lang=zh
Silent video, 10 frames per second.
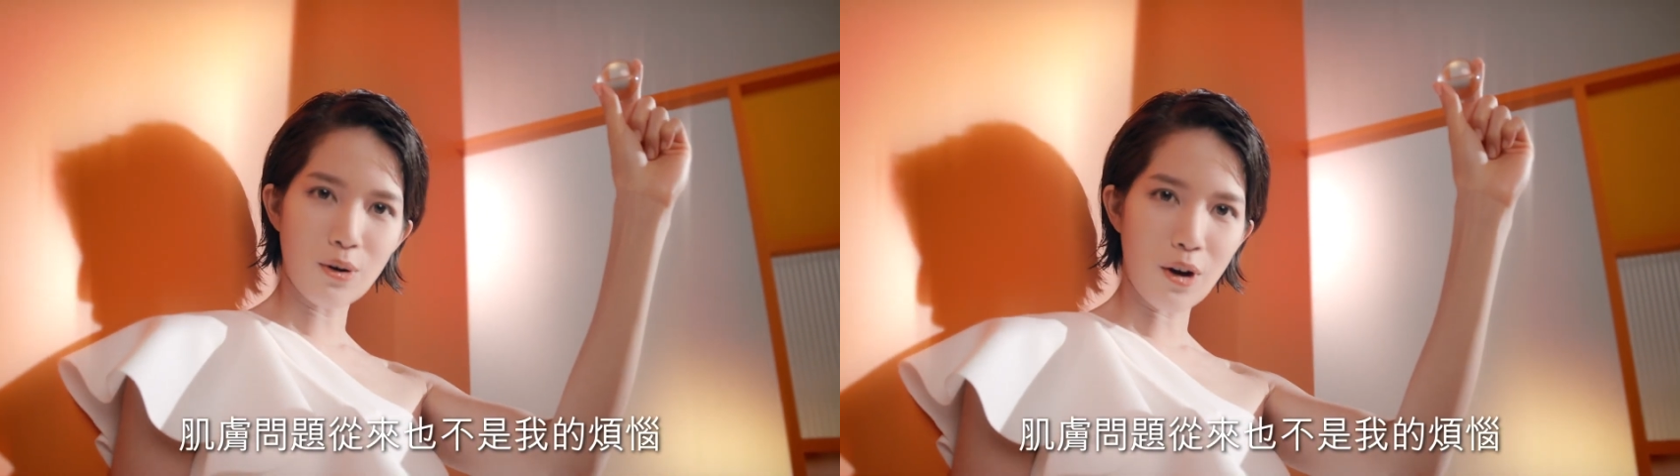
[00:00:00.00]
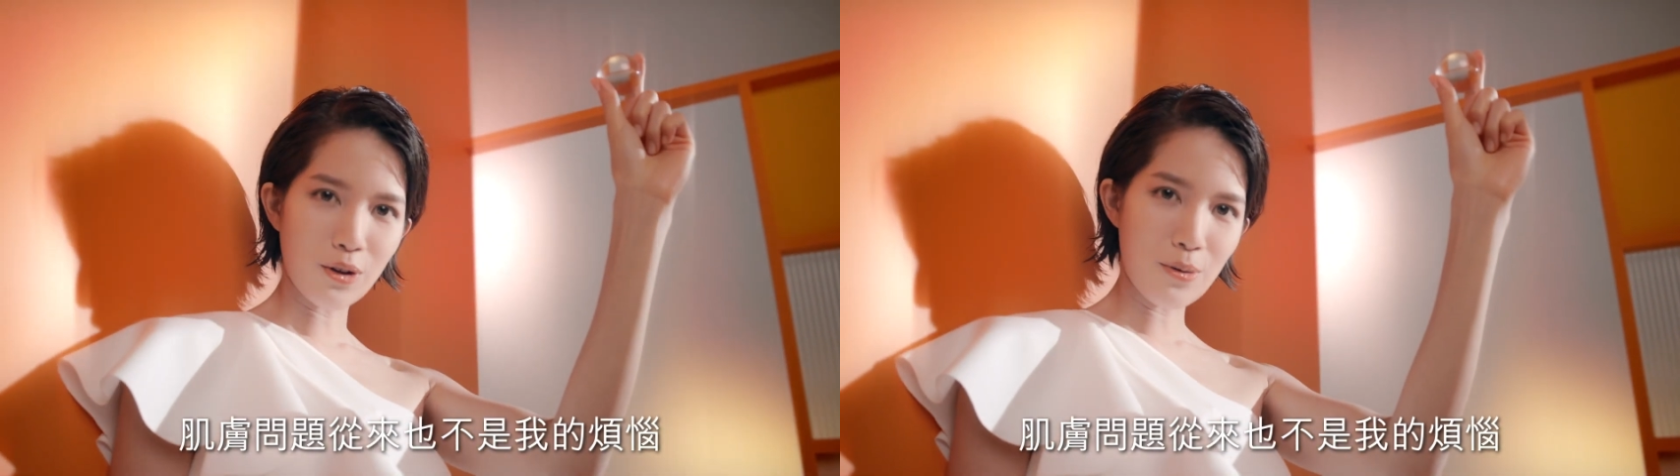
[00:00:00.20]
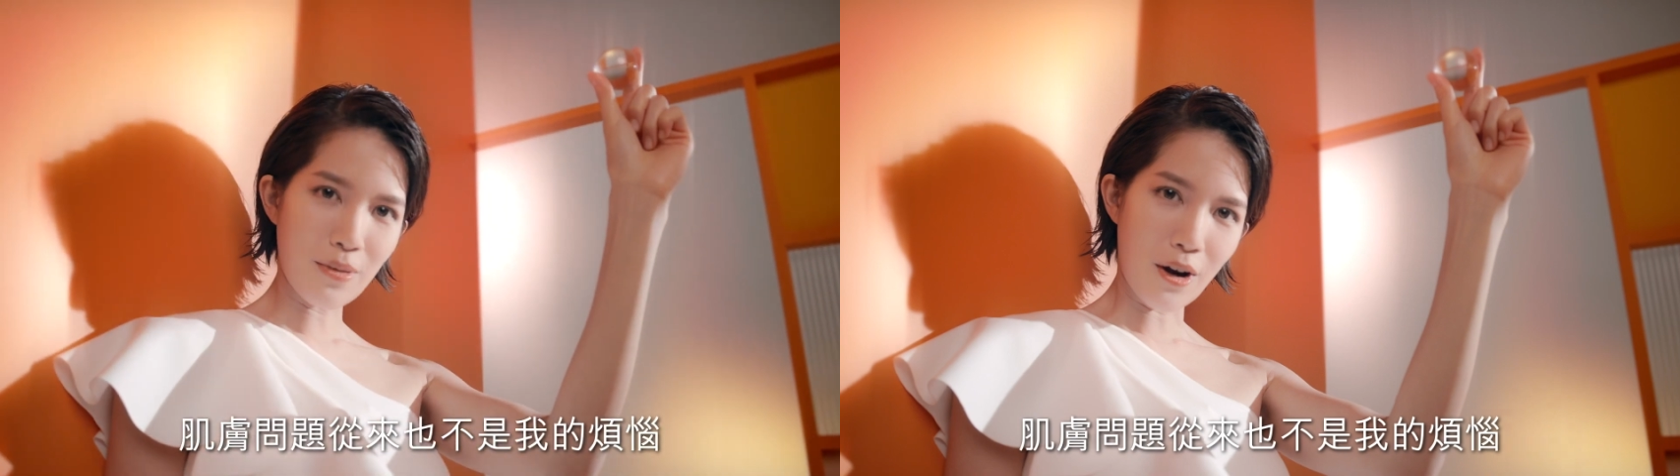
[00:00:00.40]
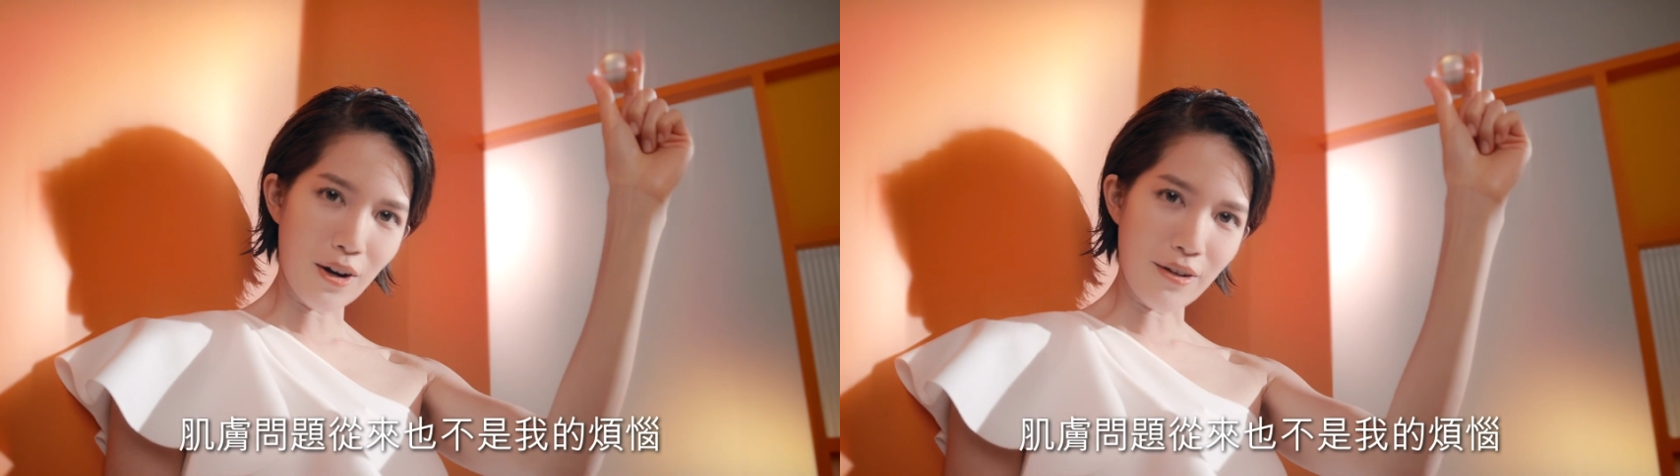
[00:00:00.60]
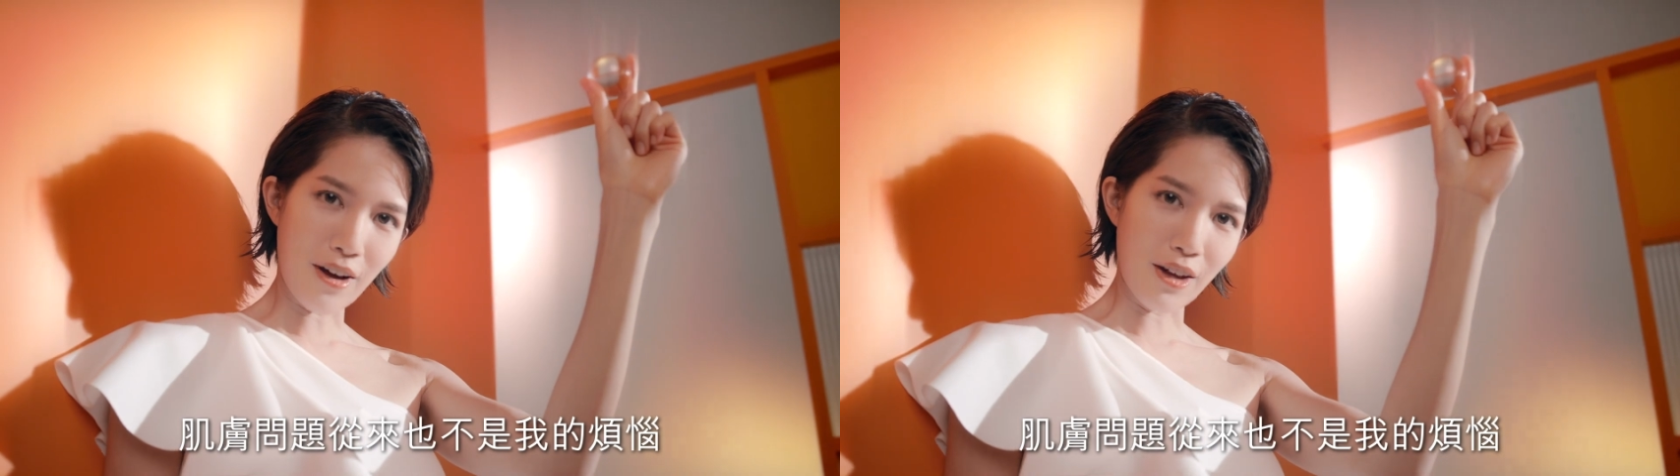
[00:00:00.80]
来都唔系我
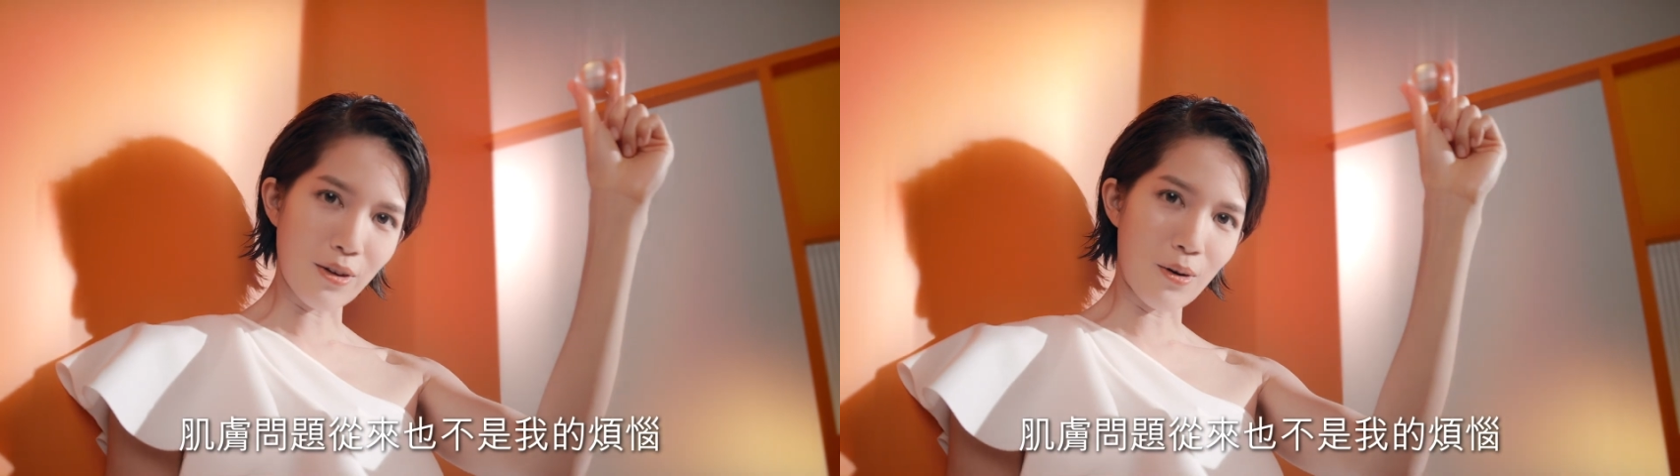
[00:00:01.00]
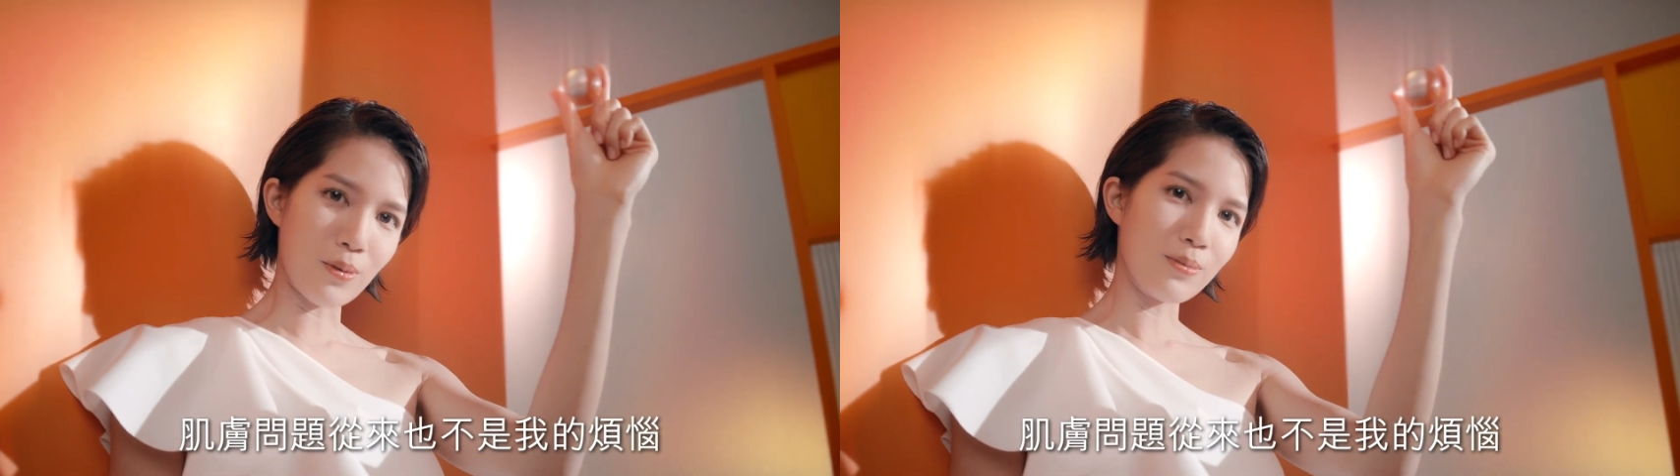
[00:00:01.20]
嘅烦恼。